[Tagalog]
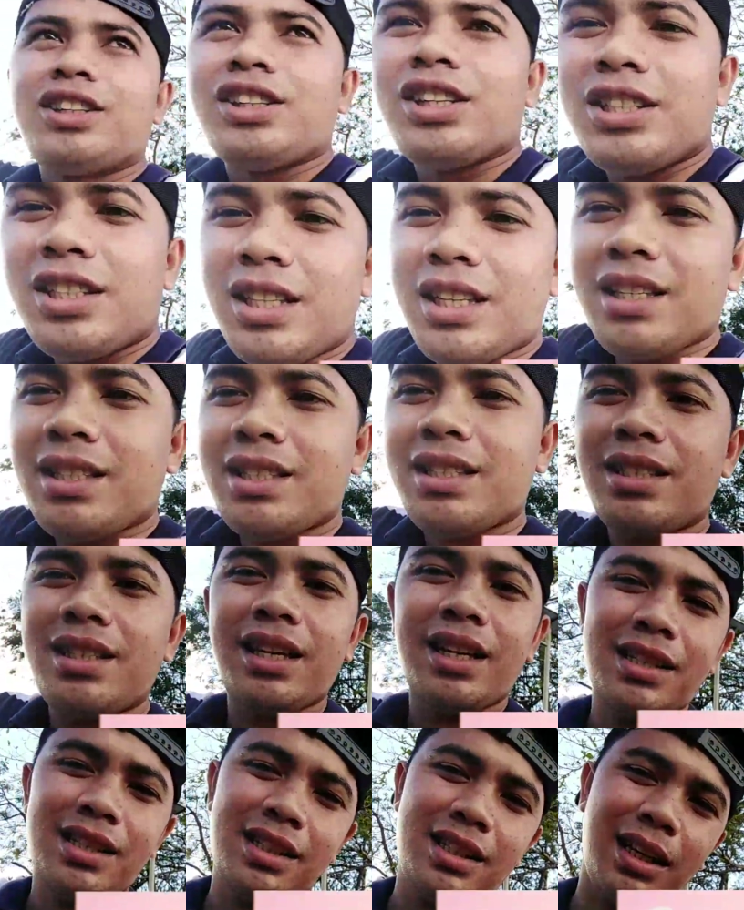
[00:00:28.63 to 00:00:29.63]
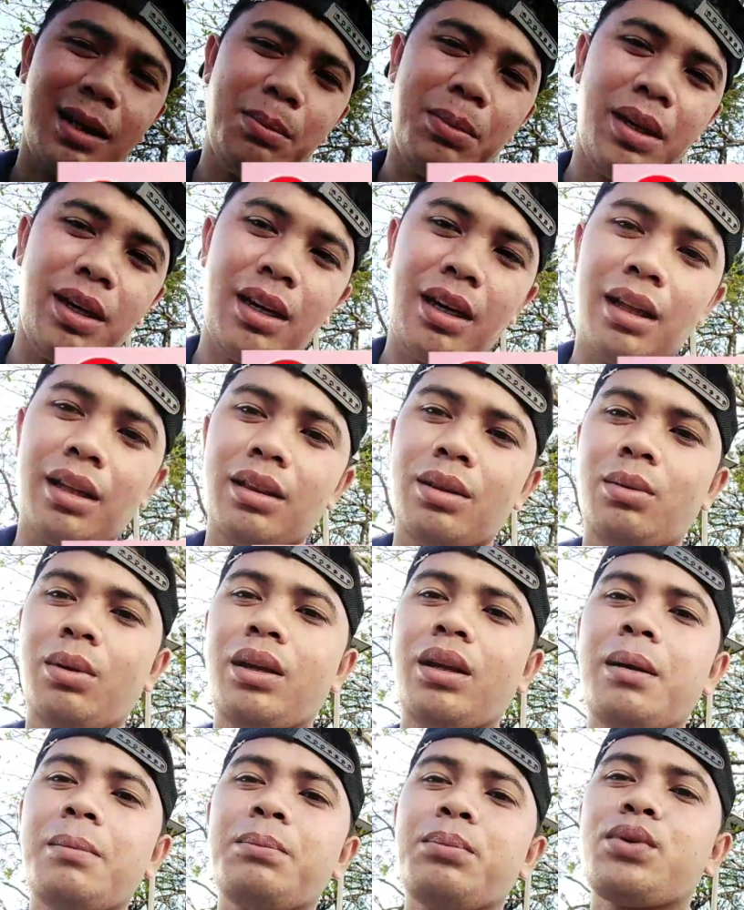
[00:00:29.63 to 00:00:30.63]
this is Nix TV at
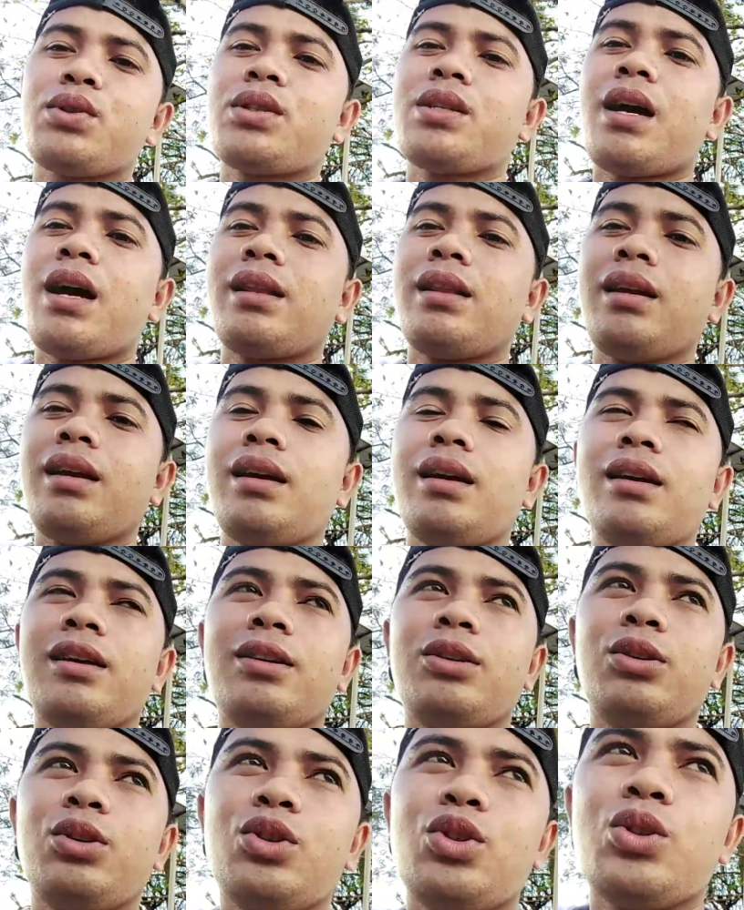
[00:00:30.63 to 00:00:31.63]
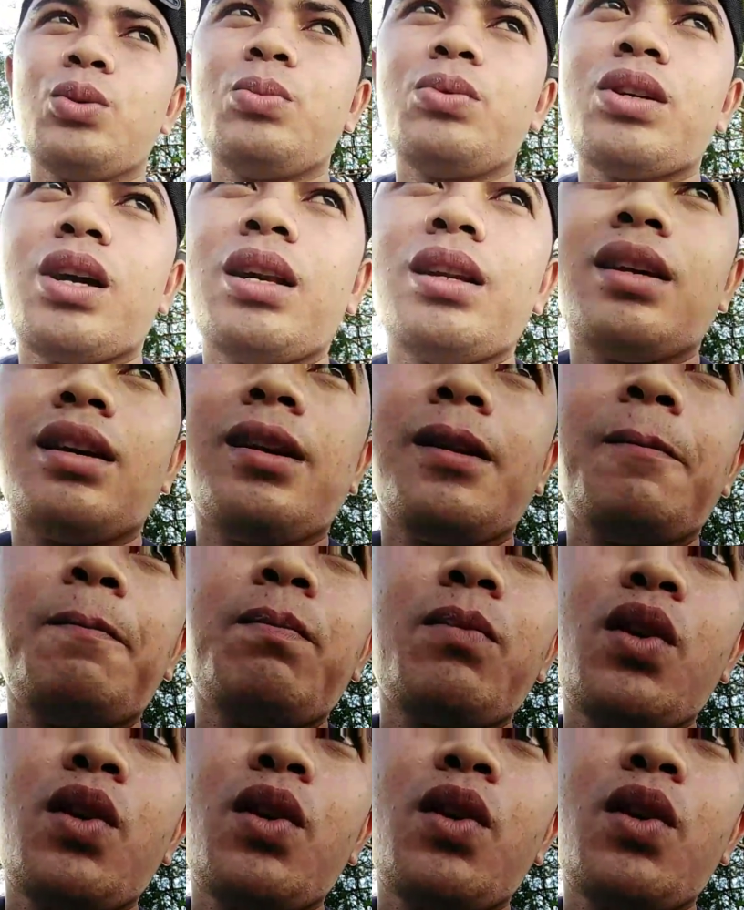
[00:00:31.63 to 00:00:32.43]
welcome po sa ating YouTube channel